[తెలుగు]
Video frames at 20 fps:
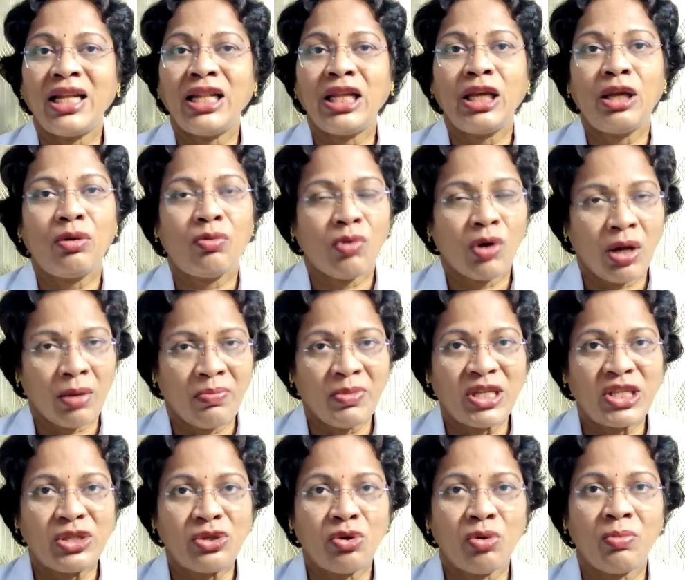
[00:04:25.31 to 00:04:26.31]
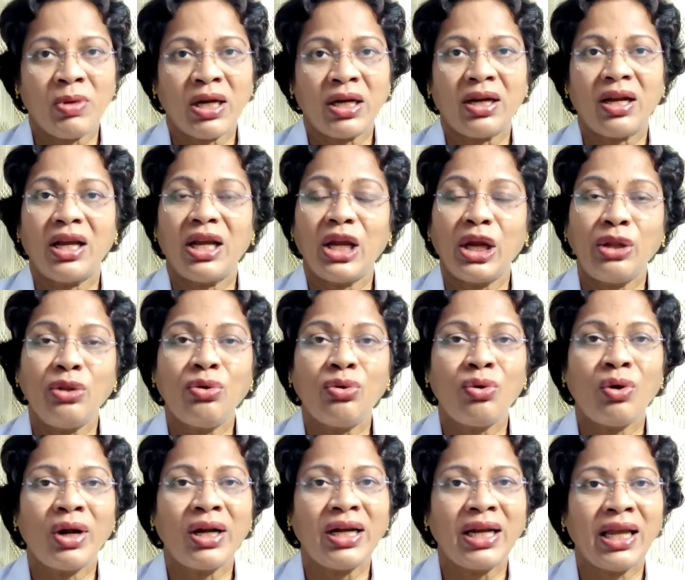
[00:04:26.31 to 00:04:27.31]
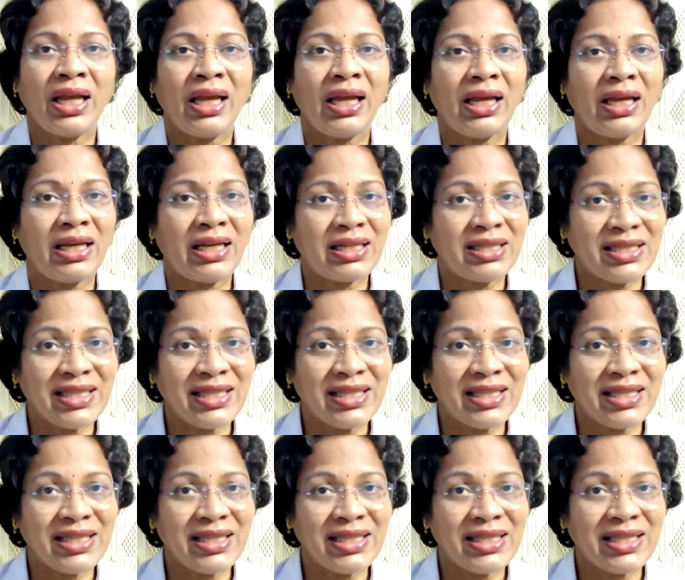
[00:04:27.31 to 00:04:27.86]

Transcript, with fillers: అనేది ఒక మిస్నోమర్ ఎందుకు అంటే